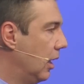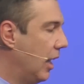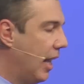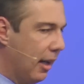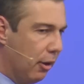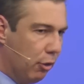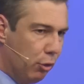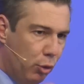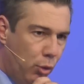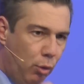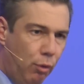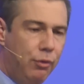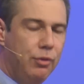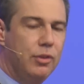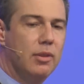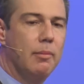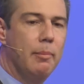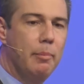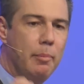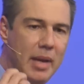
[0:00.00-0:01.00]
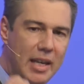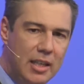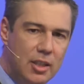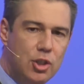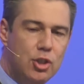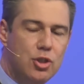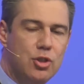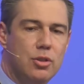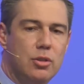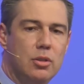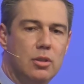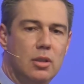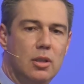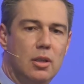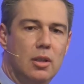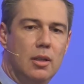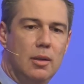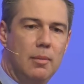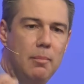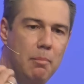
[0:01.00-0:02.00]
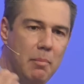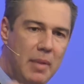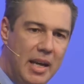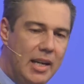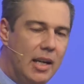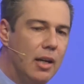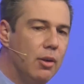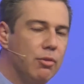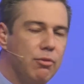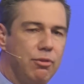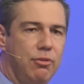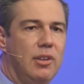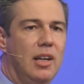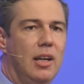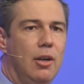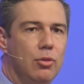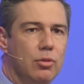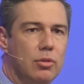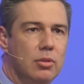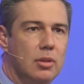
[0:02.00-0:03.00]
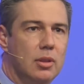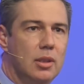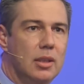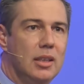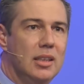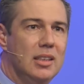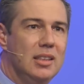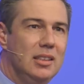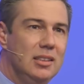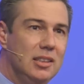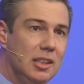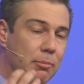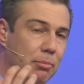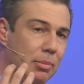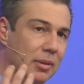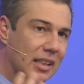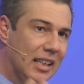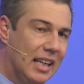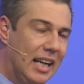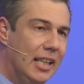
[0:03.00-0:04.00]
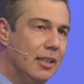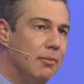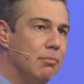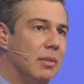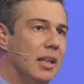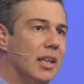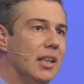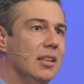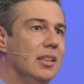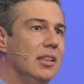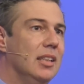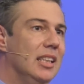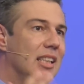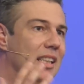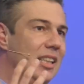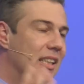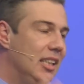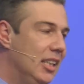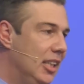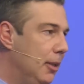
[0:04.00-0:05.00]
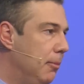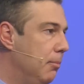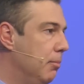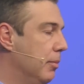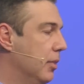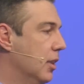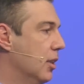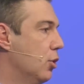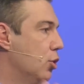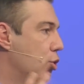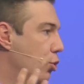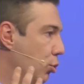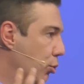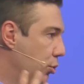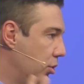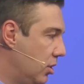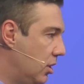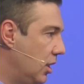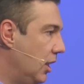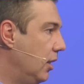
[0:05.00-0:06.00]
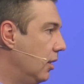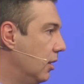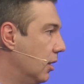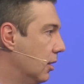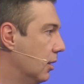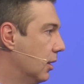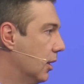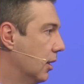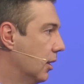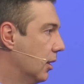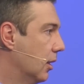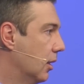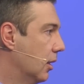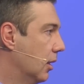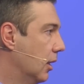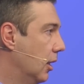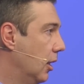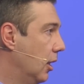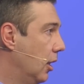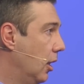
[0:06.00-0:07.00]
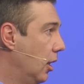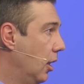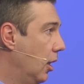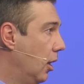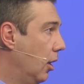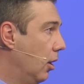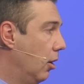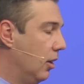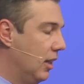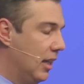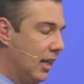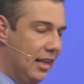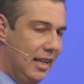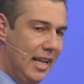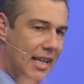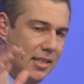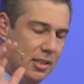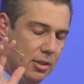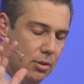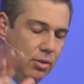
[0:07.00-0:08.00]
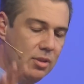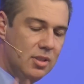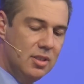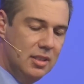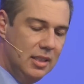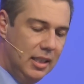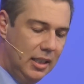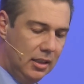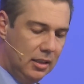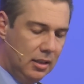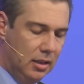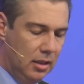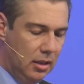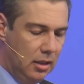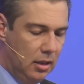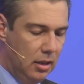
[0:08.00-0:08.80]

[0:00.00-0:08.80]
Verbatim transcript: Er ruft Menschen, Männer und Frauen, die sich bereit machen, ihm zu dienen. Und er lässt uns nicht